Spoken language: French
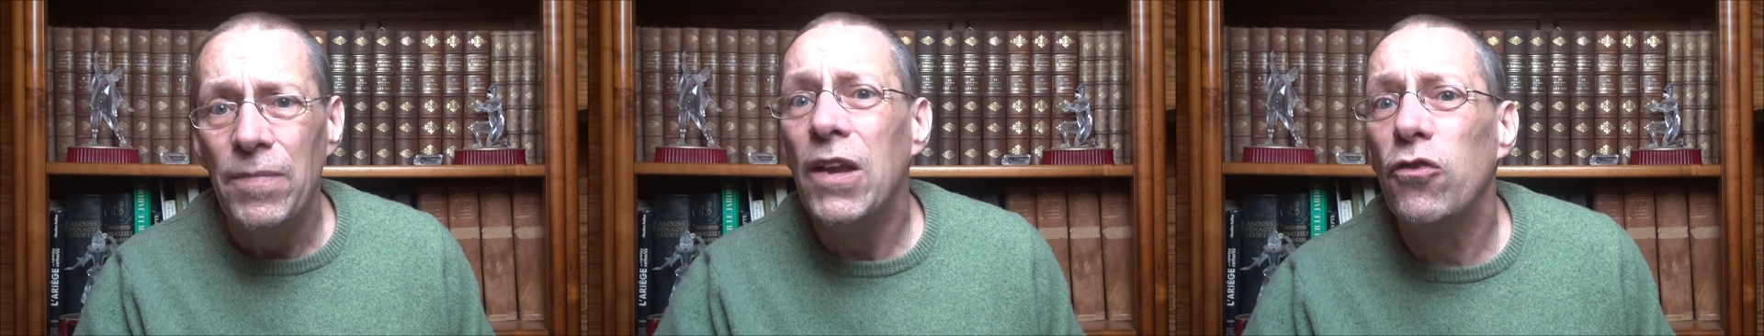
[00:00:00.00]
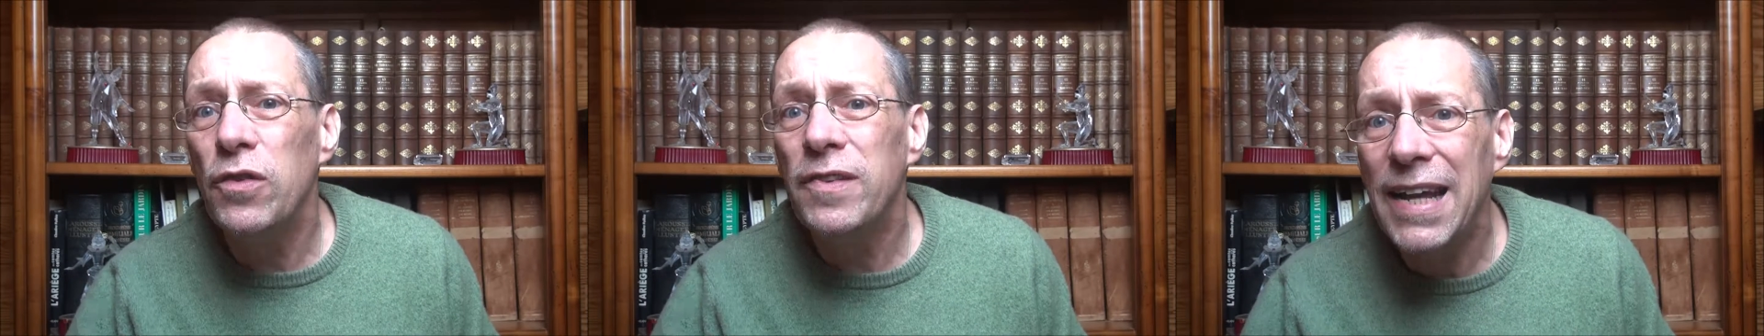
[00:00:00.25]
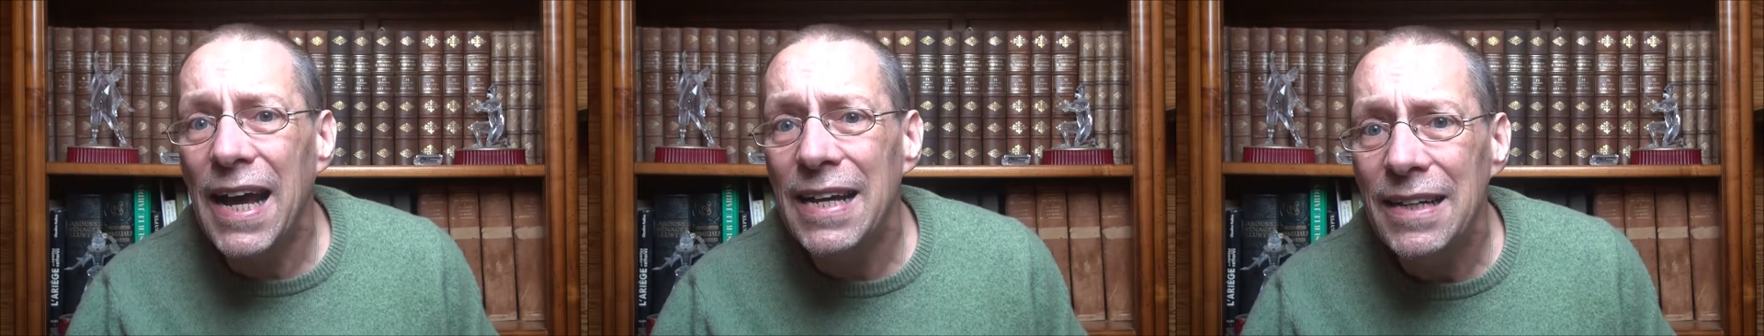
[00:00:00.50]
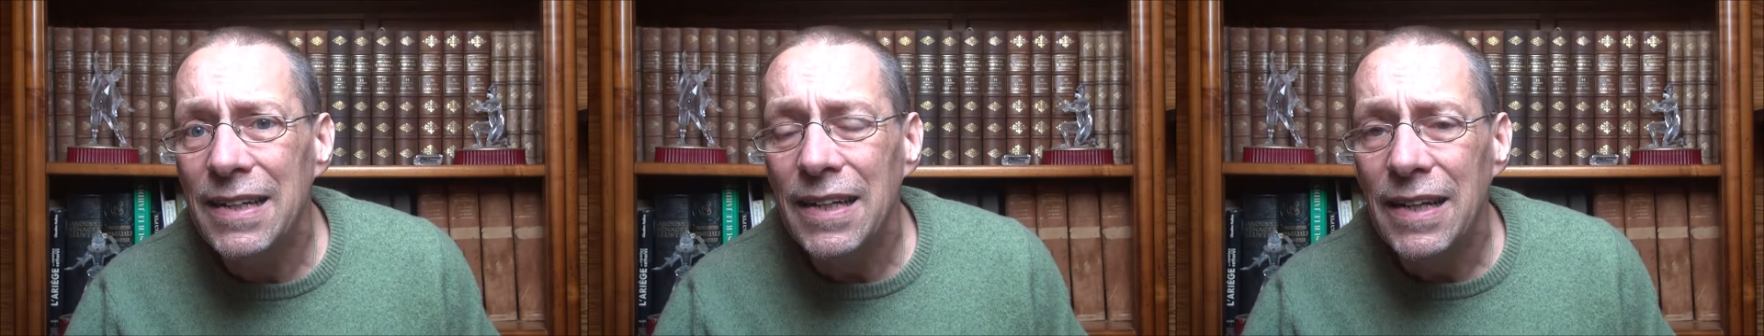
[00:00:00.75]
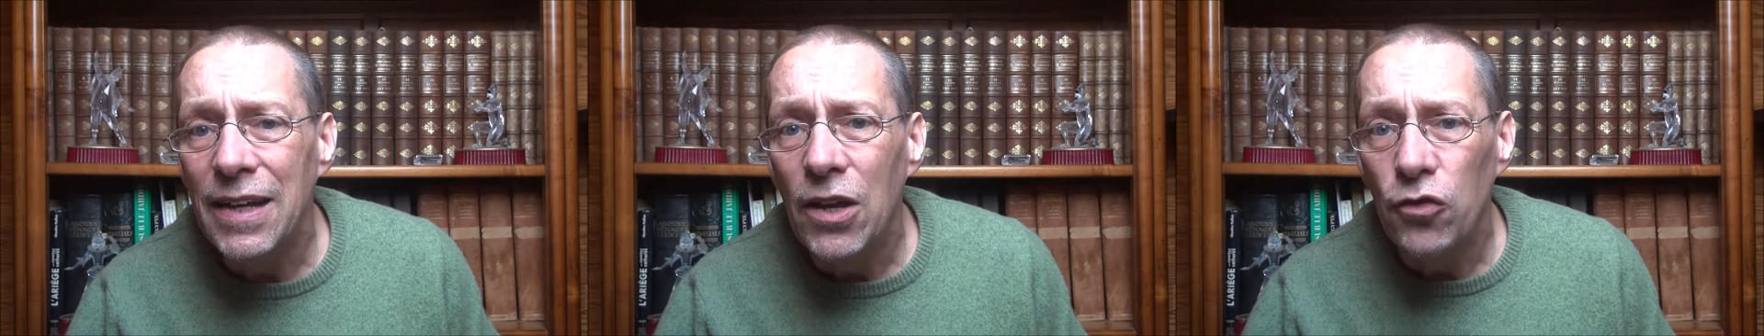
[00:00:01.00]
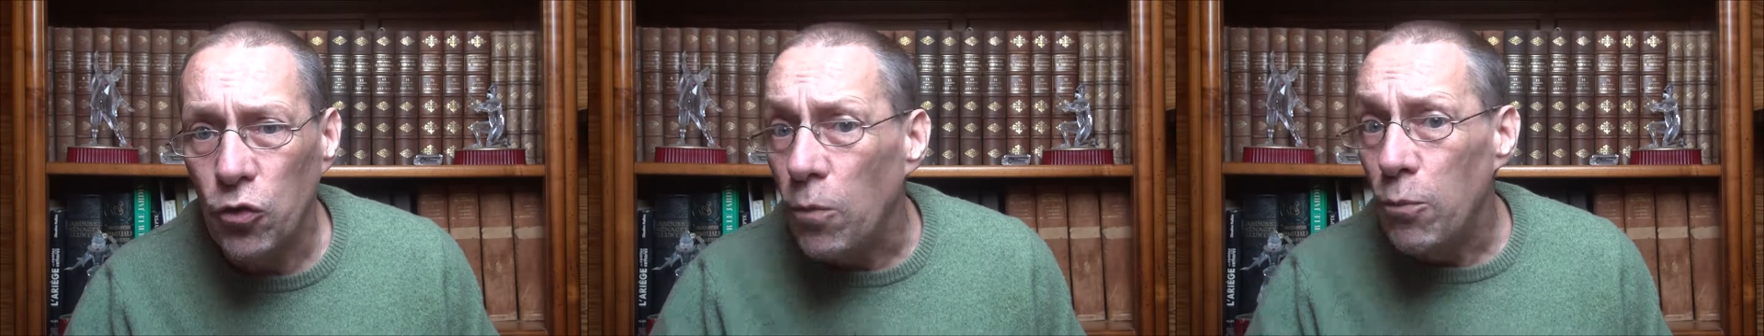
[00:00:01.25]
jusqu'à
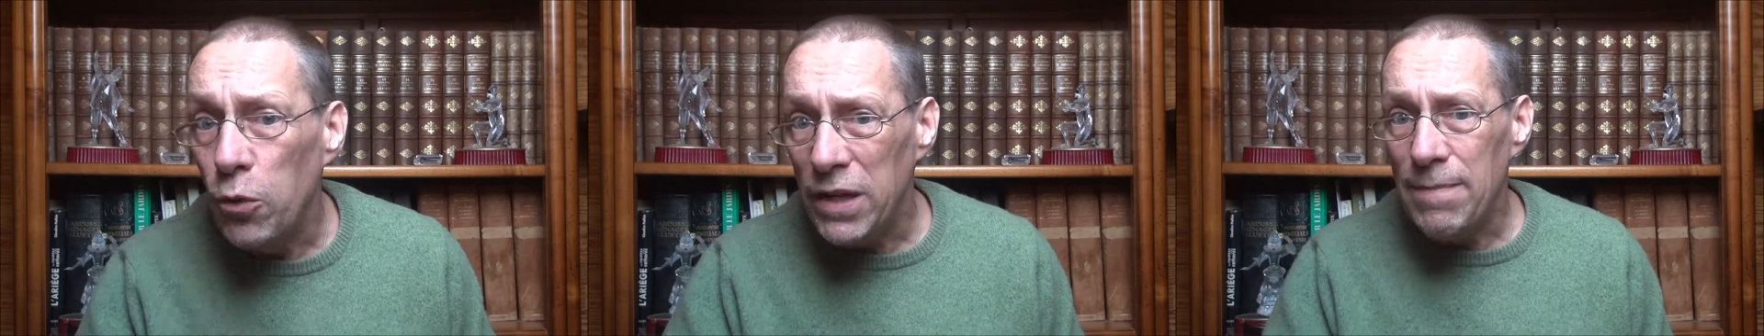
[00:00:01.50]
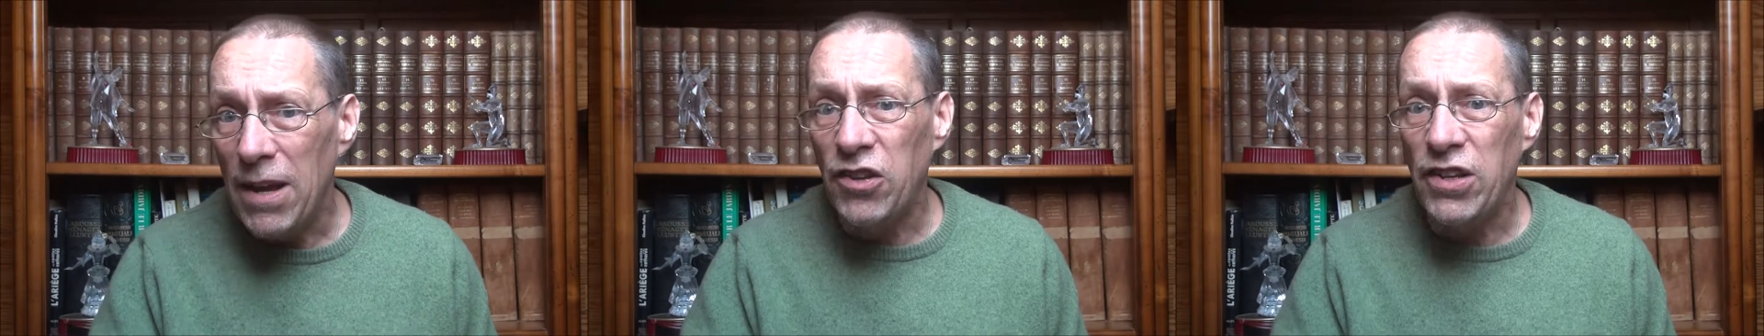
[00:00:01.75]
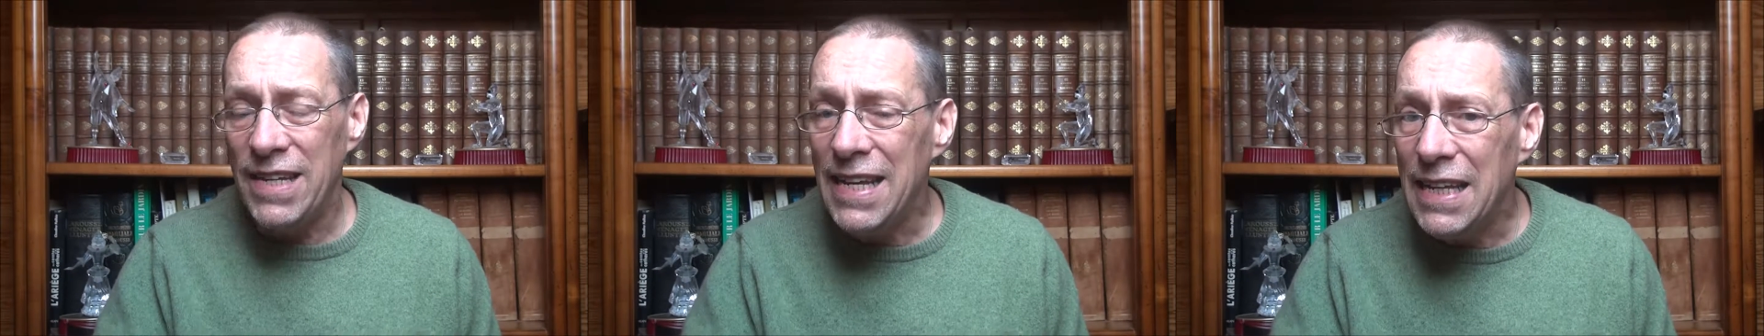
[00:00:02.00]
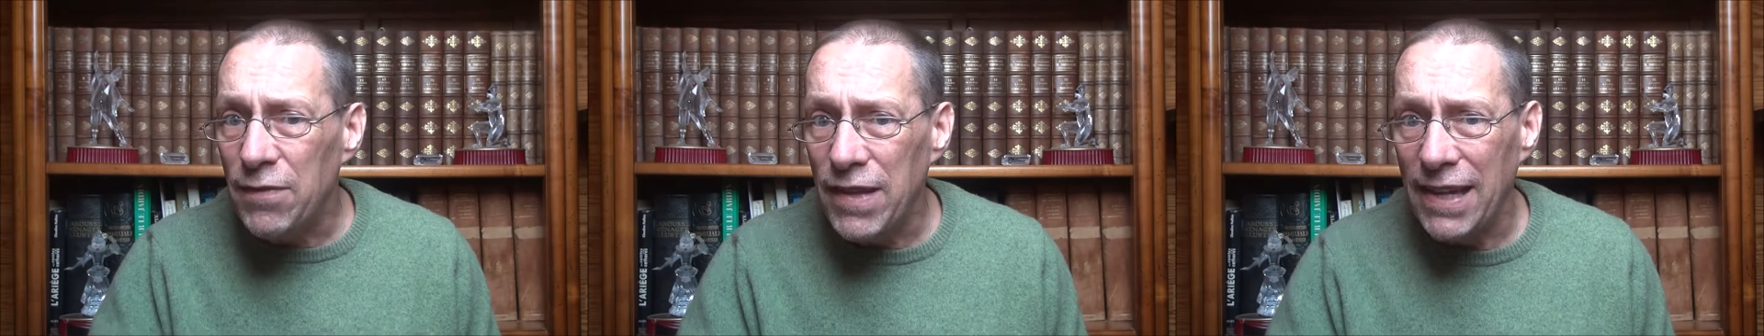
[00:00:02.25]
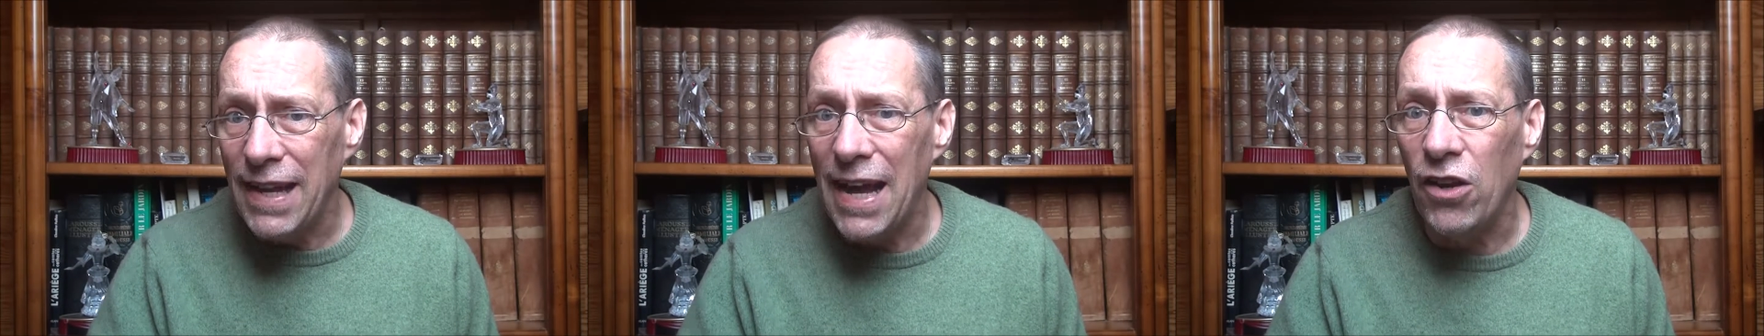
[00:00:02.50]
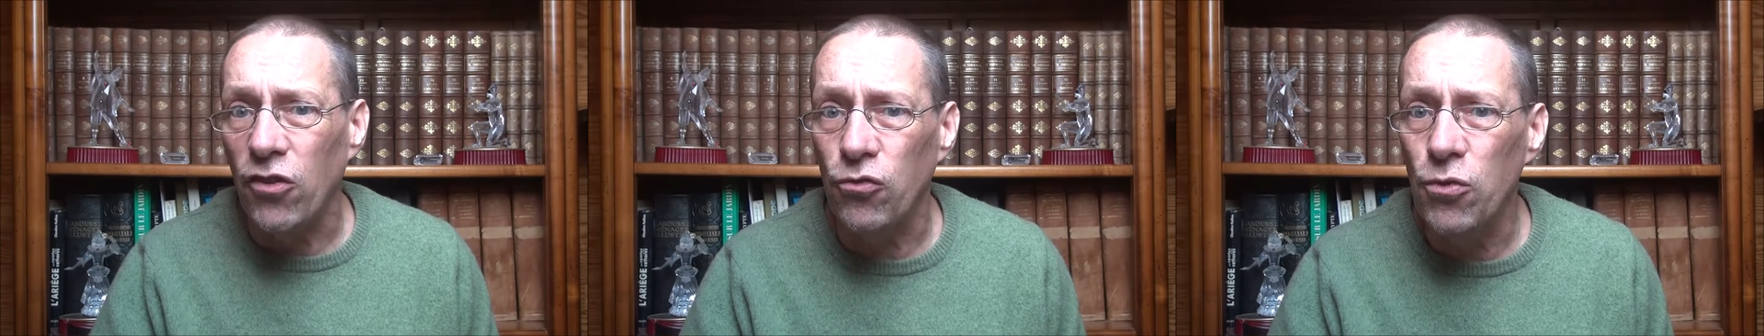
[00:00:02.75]
ce qu'on peut imaginer qui viendra
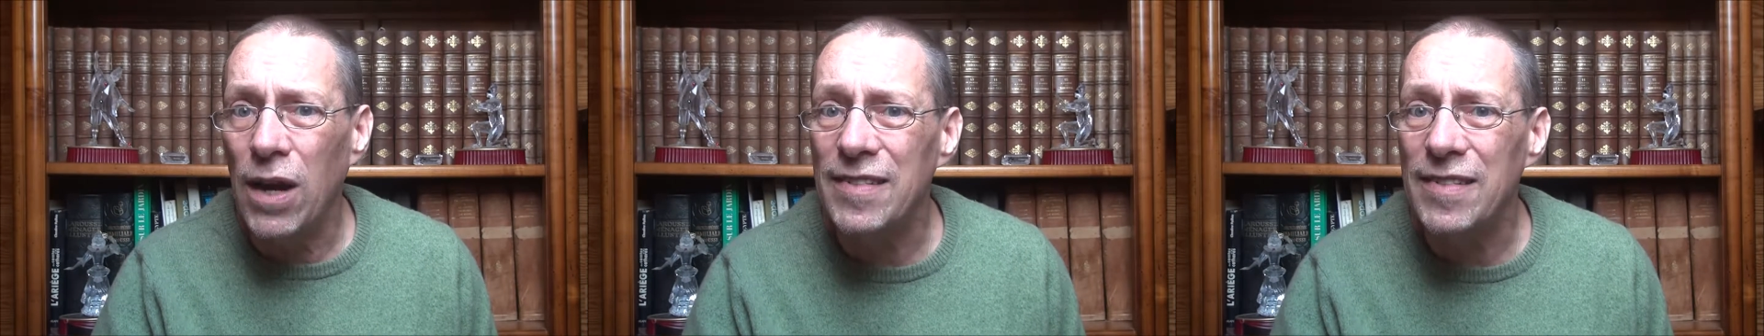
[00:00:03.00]
un jour,